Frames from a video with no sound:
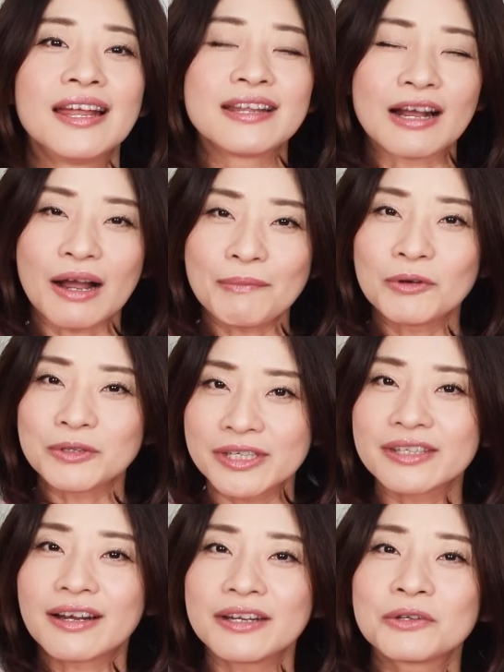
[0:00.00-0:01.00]
仲間を
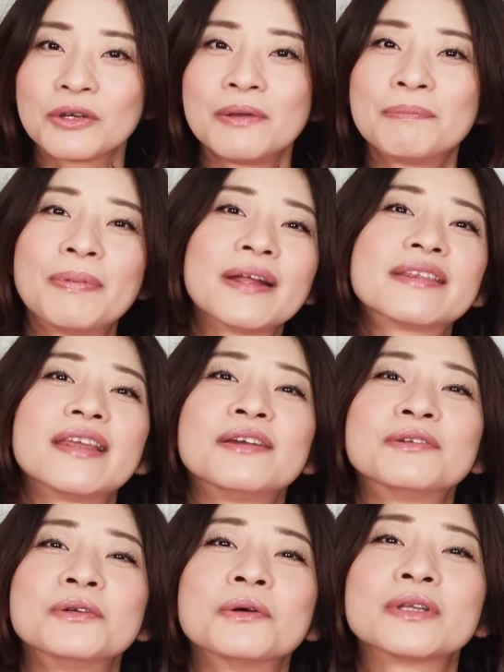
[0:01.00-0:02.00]
しっかりと引っ張ってい
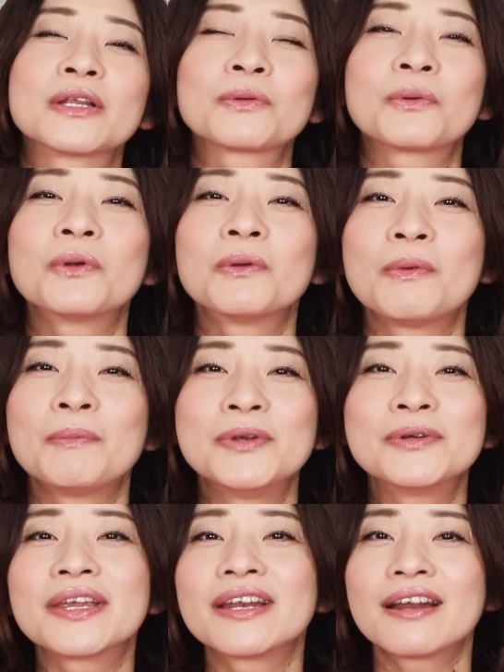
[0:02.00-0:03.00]
くようなところも見
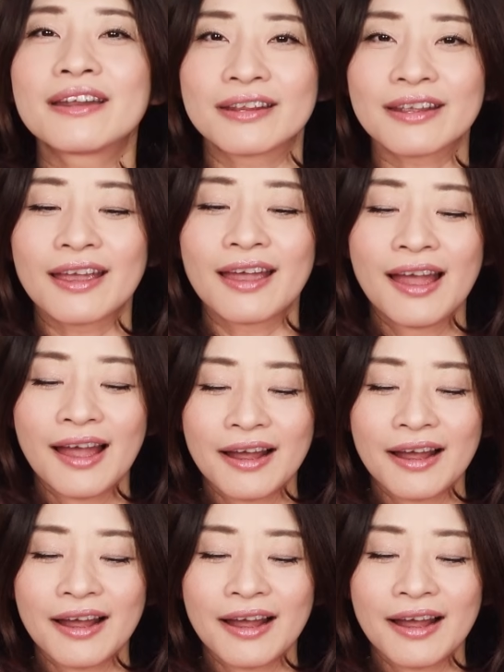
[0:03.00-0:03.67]
受けられて、